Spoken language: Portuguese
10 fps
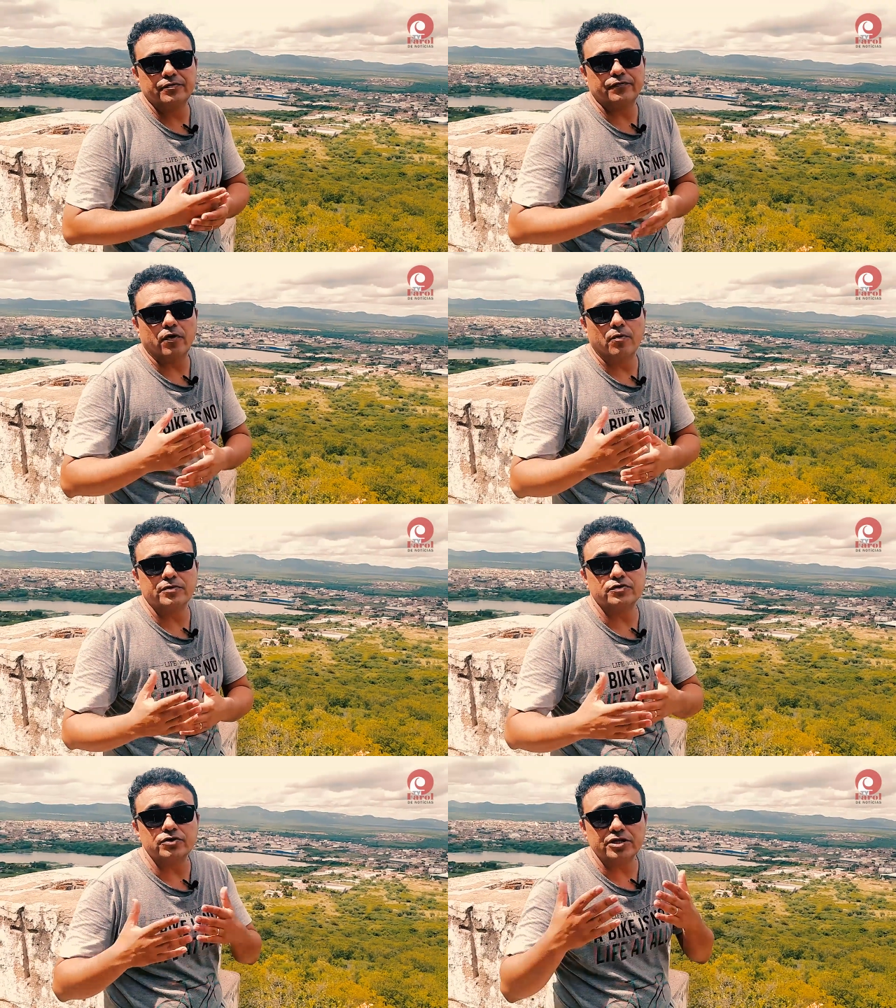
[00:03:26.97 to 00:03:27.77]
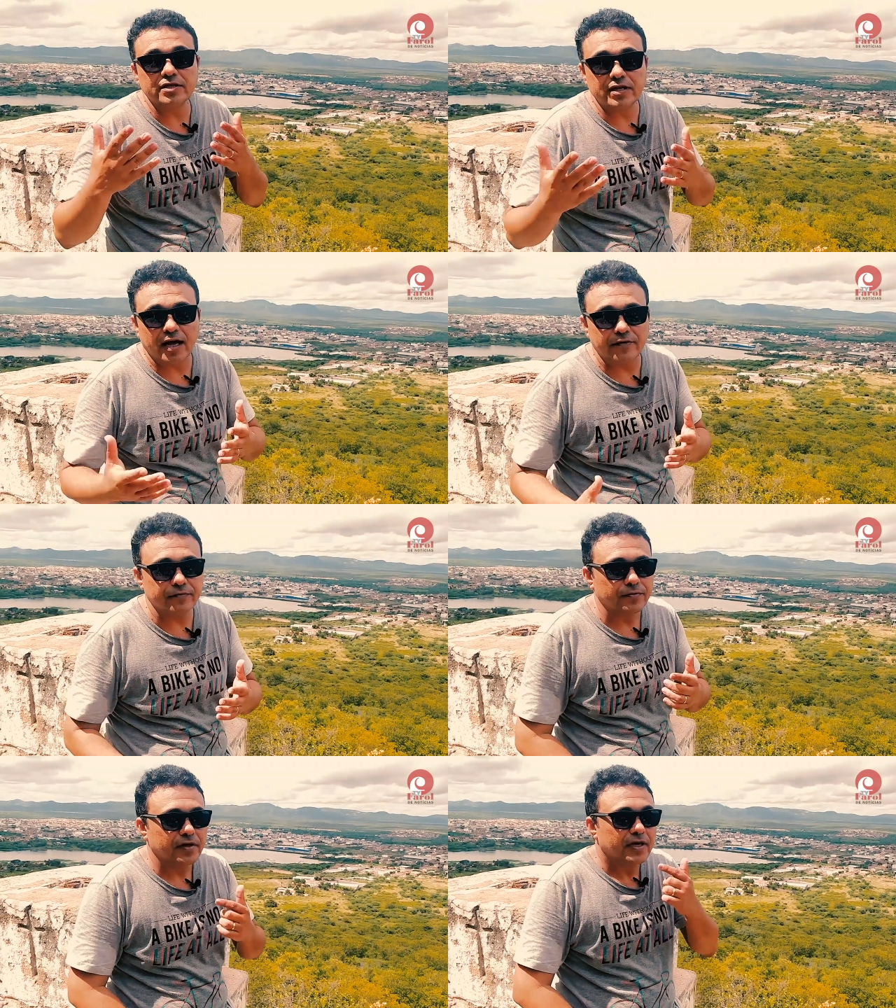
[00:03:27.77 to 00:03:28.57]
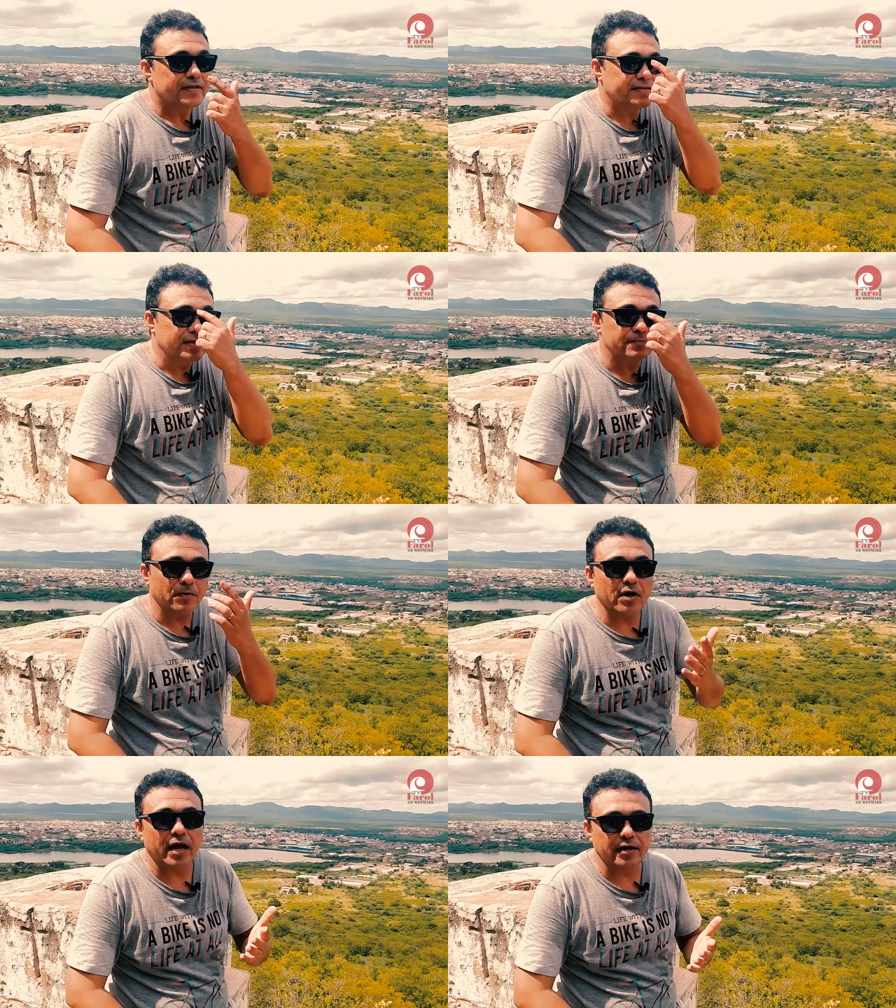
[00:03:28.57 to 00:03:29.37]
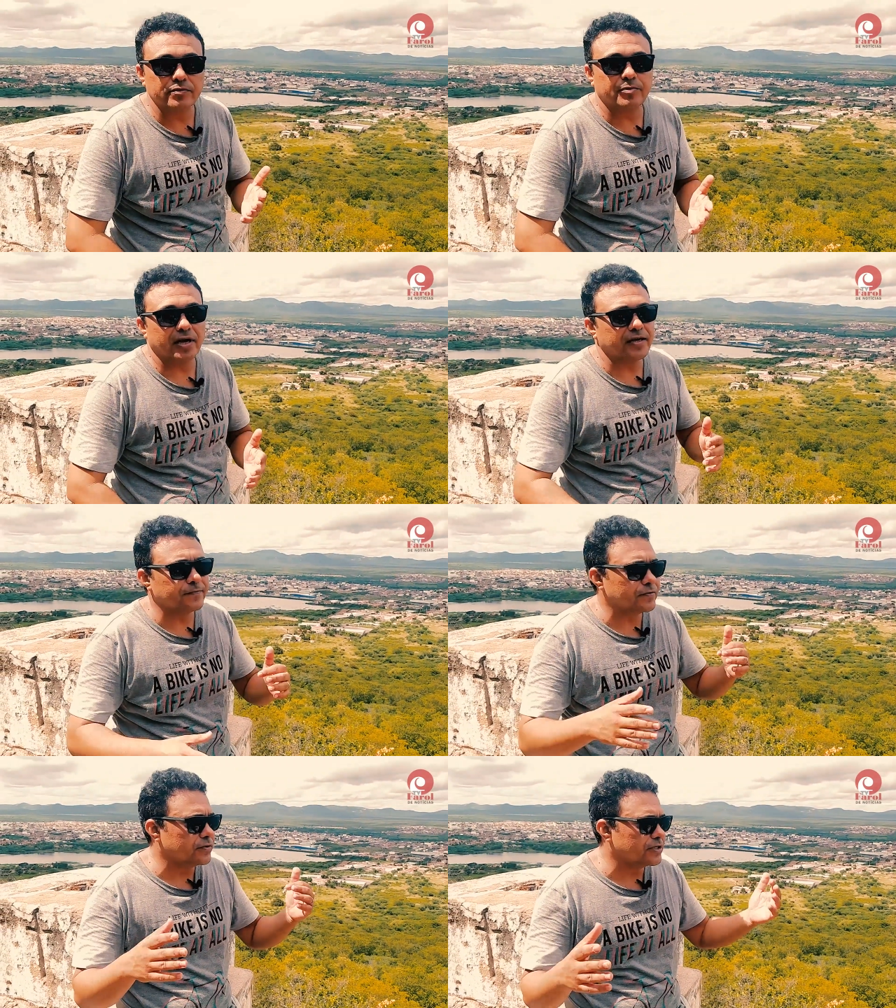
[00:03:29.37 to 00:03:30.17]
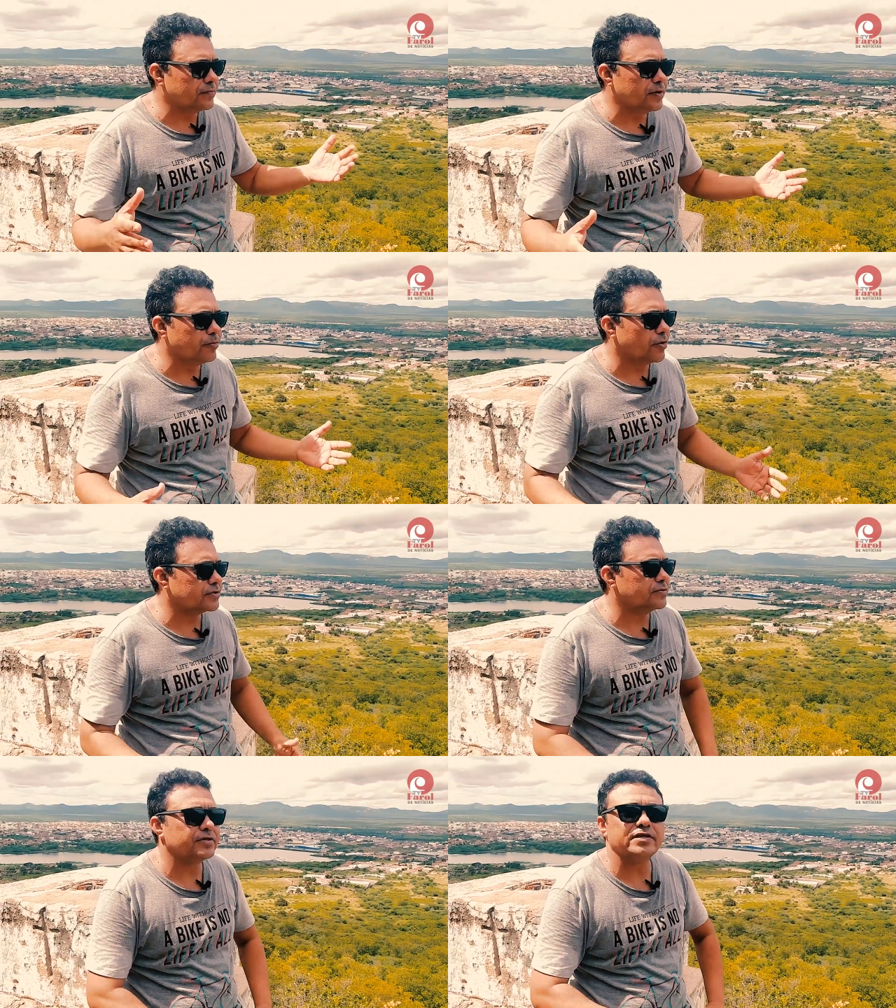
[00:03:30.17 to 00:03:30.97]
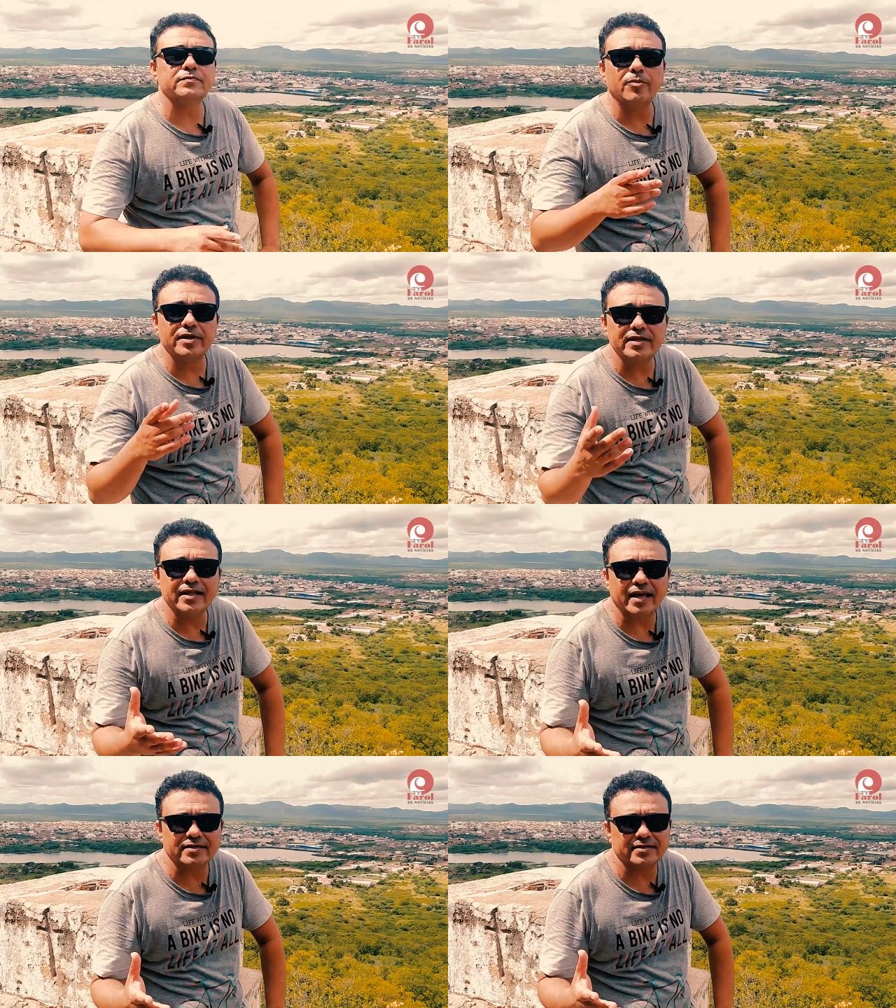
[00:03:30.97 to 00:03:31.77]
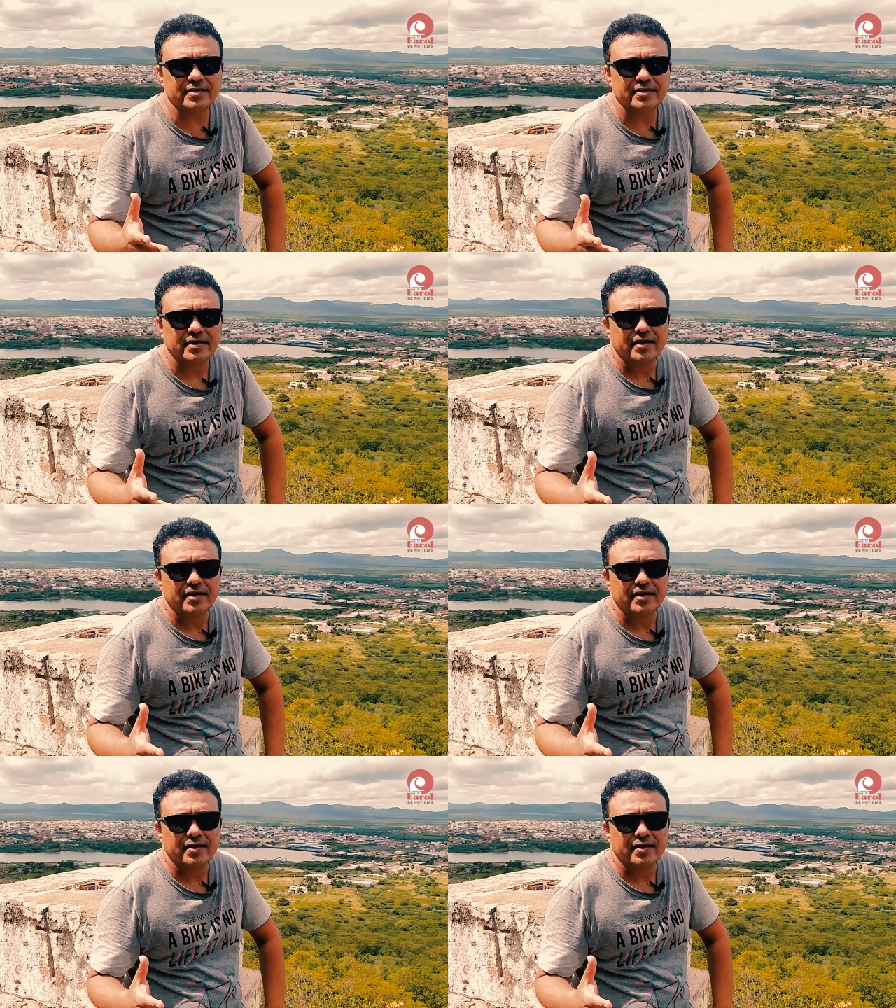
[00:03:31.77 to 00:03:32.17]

de forma sustentável ser explorado, para que as pessoas também possam ter esse momento de lazer.